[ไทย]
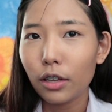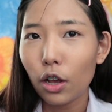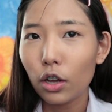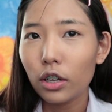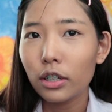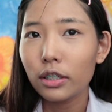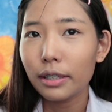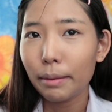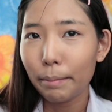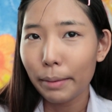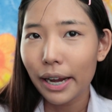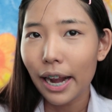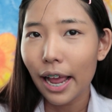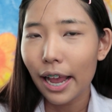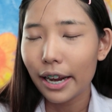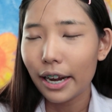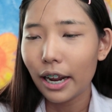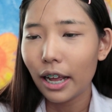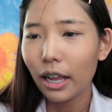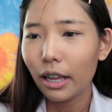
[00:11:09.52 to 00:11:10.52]
ก็คือจะไม่
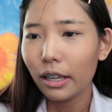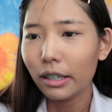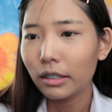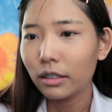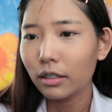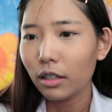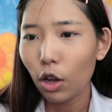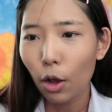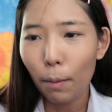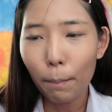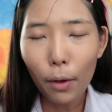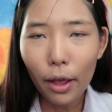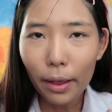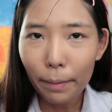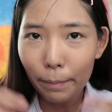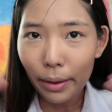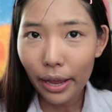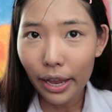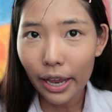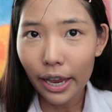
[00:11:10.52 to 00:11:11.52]
ไล่นะคะแล้วก็ปล่อย
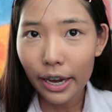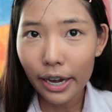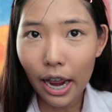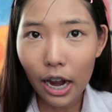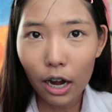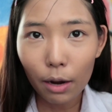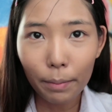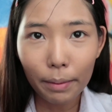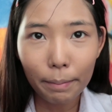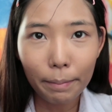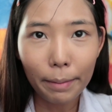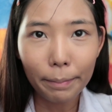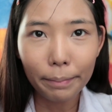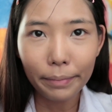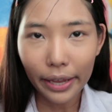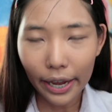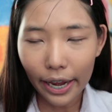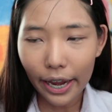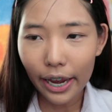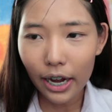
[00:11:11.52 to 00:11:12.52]
ใบให้หน้าเราเป็นแบบ
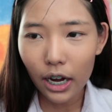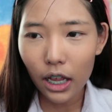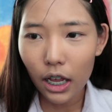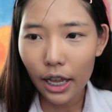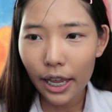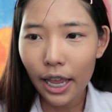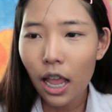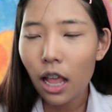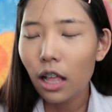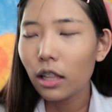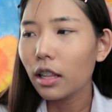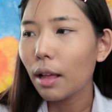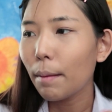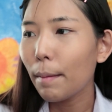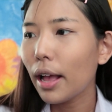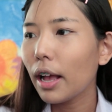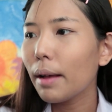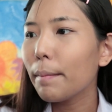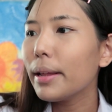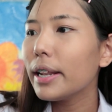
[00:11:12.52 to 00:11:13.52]
นี้เลยต่อ
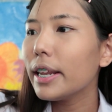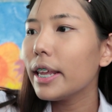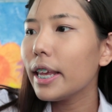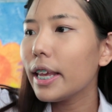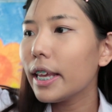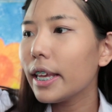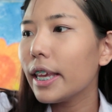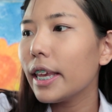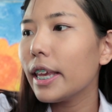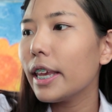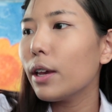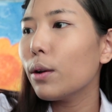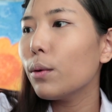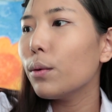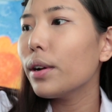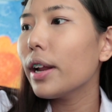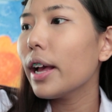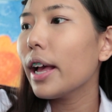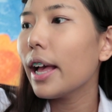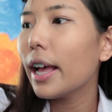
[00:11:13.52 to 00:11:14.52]
มาก็เป็นที่คิ้ว
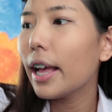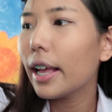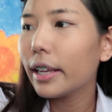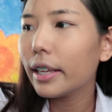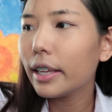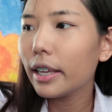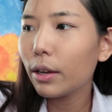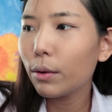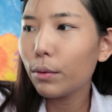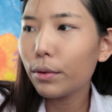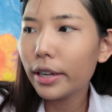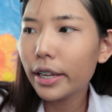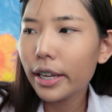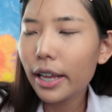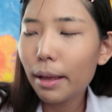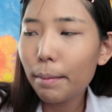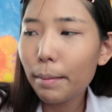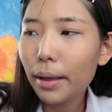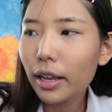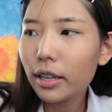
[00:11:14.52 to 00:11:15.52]
นะคะคิ้วเนี่
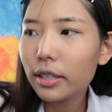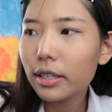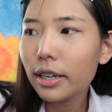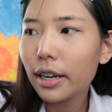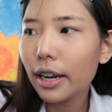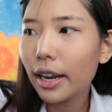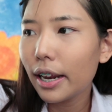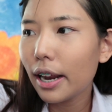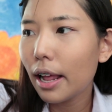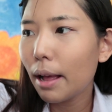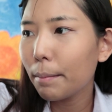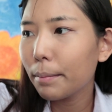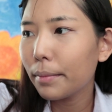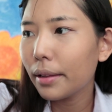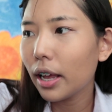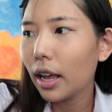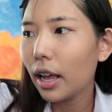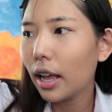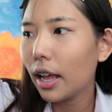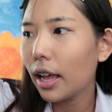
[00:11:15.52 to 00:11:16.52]
ยมันก็จะแนะ
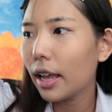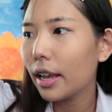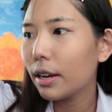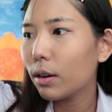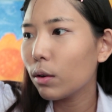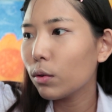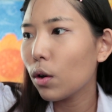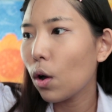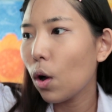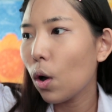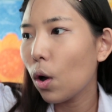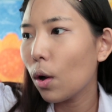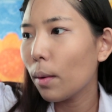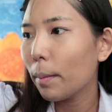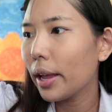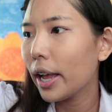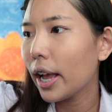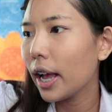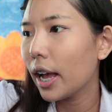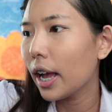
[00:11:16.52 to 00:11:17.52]
นำนะคะให้น้องๆ
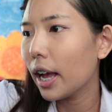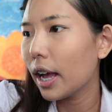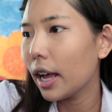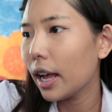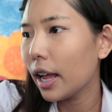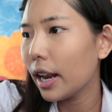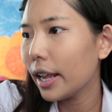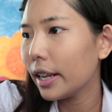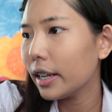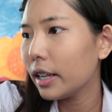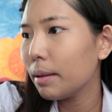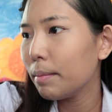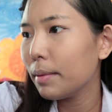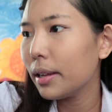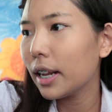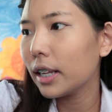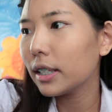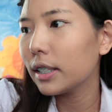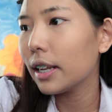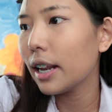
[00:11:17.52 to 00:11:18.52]
ไปหาอะไรที่
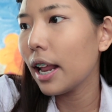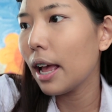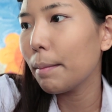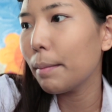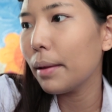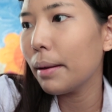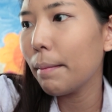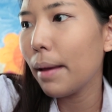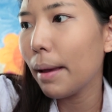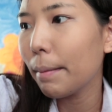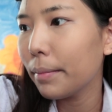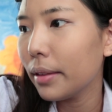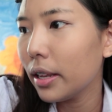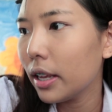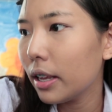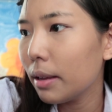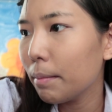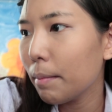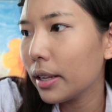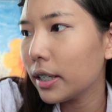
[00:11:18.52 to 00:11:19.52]
มีลักษณะเป็นแบบ
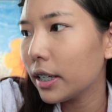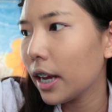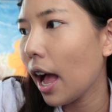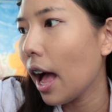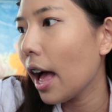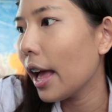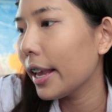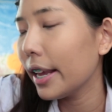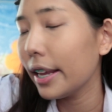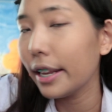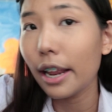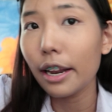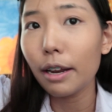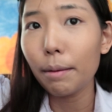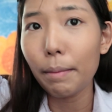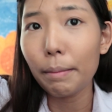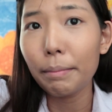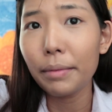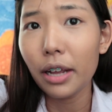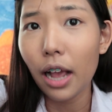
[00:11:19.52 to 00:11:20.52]
นี้มาใช้นะ
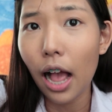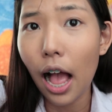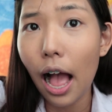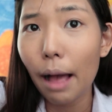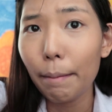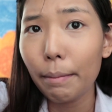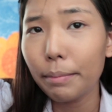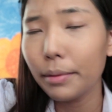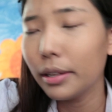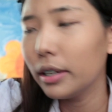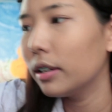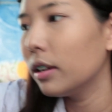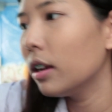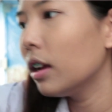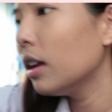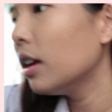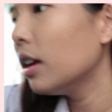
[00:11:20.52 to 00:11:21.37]
เดี๋ยวแป๊บนึงหาแป๊บนึง